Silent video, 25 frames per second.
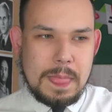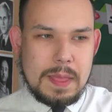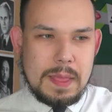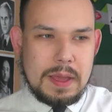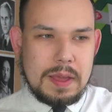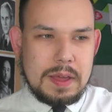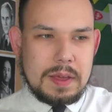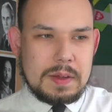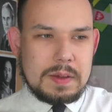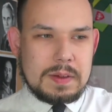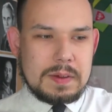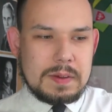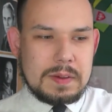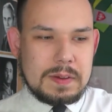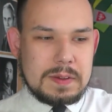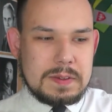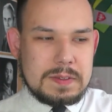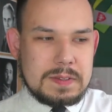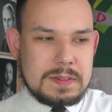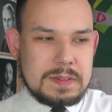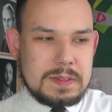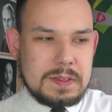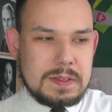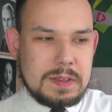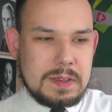
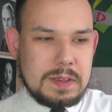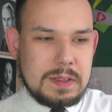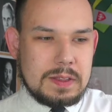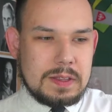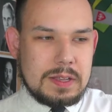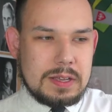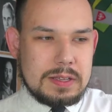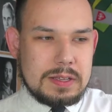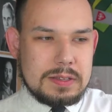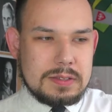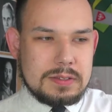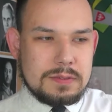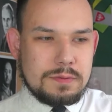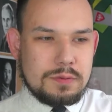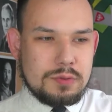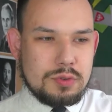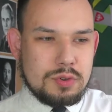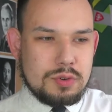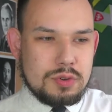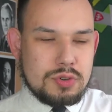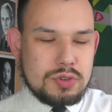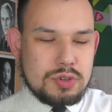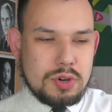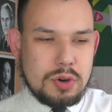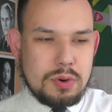Christie ten swój
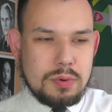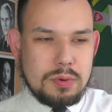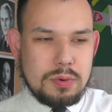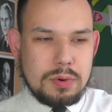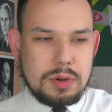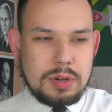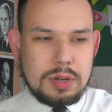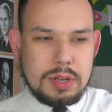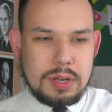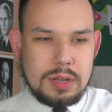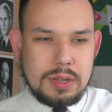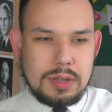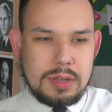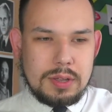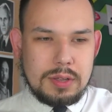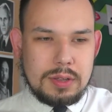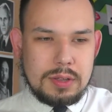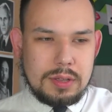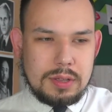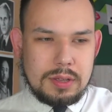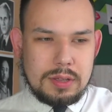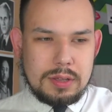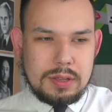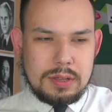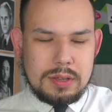czołg
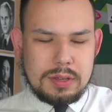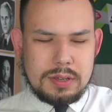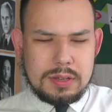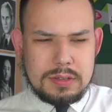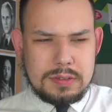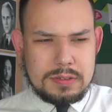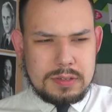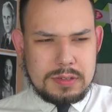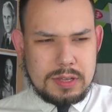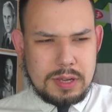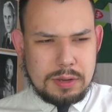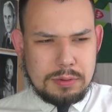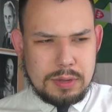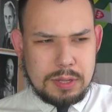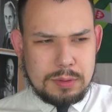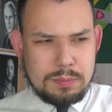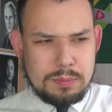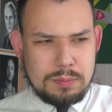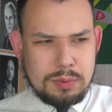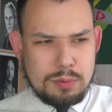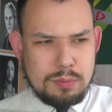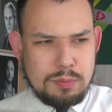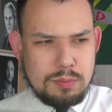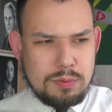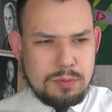e, Christie akurat był
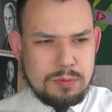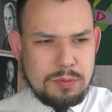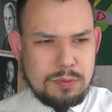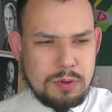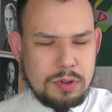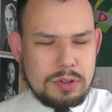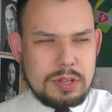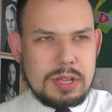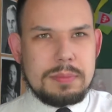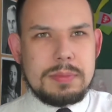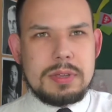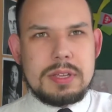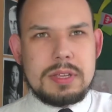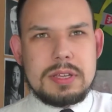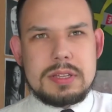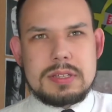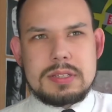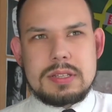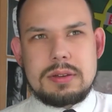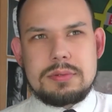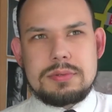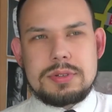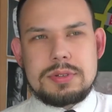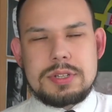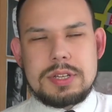bufonem i nie
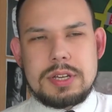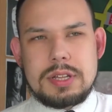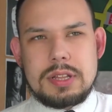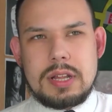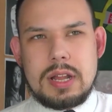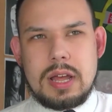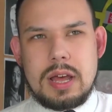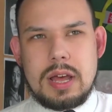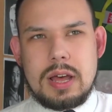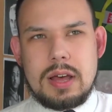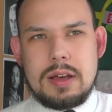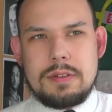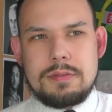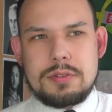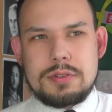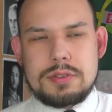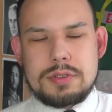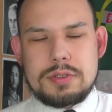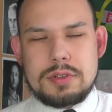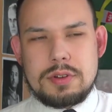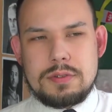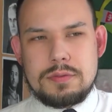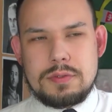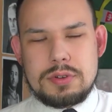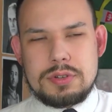znał się na
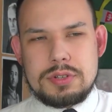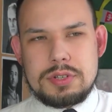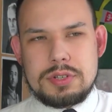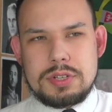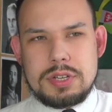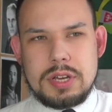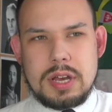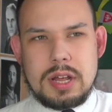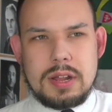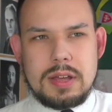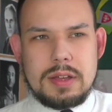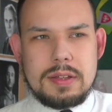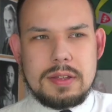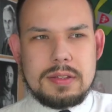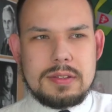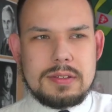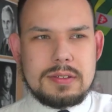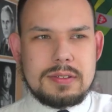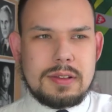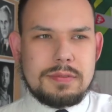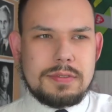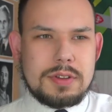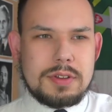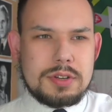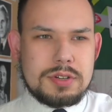wojskowości, ale
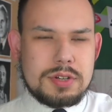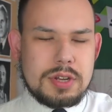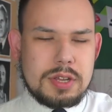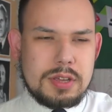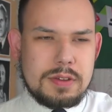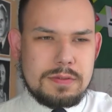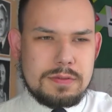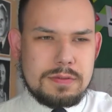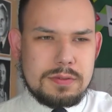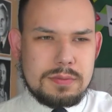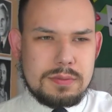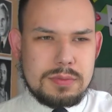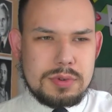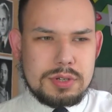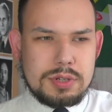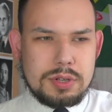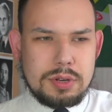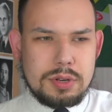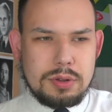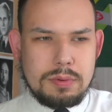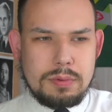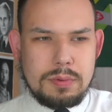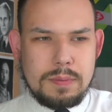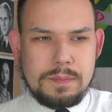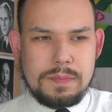zawieszenie
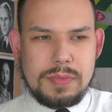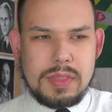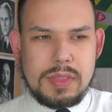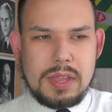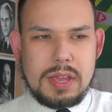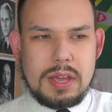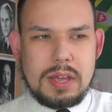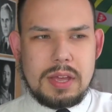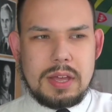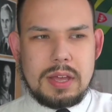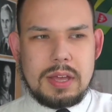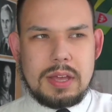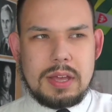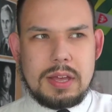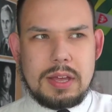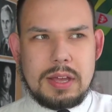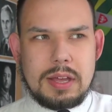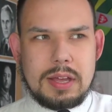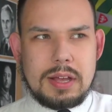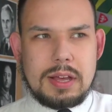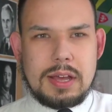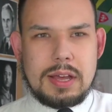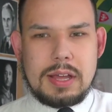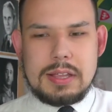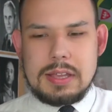wymyślił e,
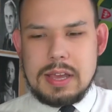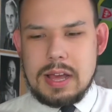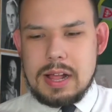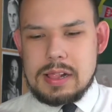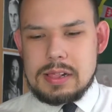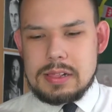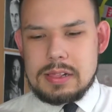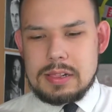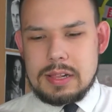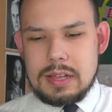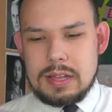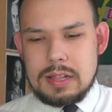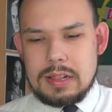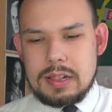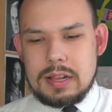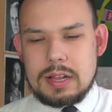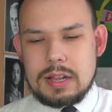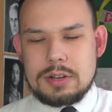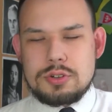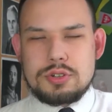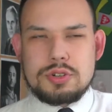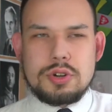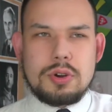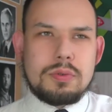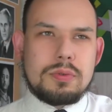genialne dla
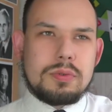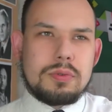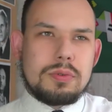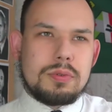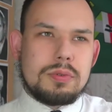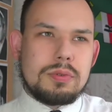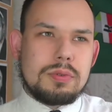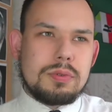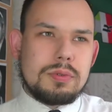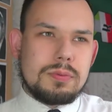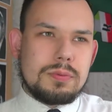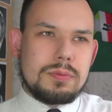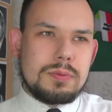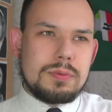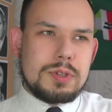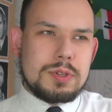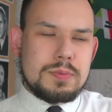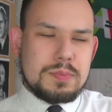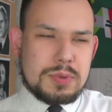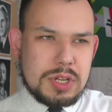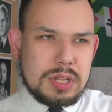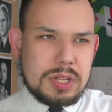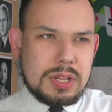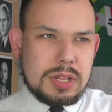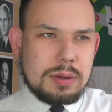czołgu i
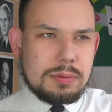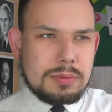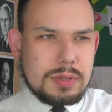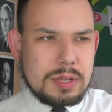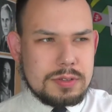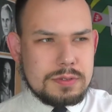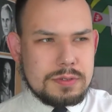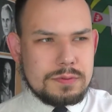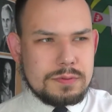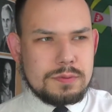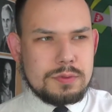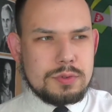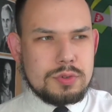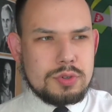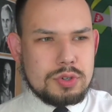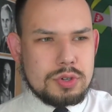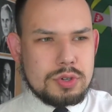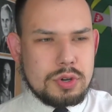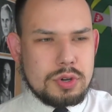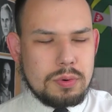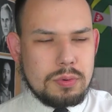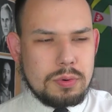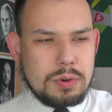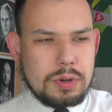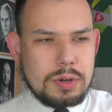sprzedał ten swój
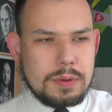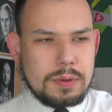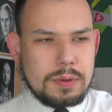czołg